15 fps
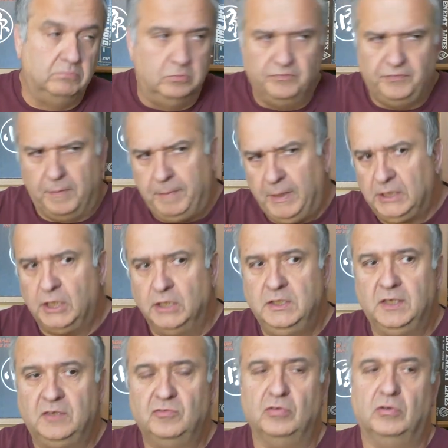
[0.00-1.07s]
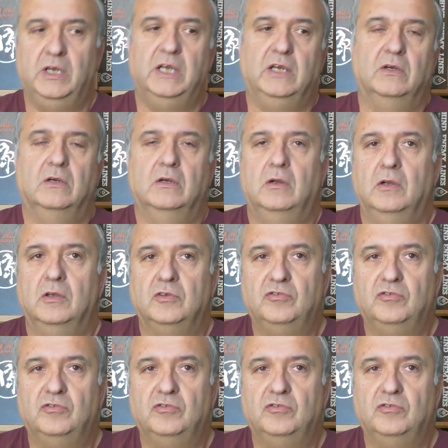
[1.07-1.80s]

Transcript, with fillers: fais pas de critique sur les, euh,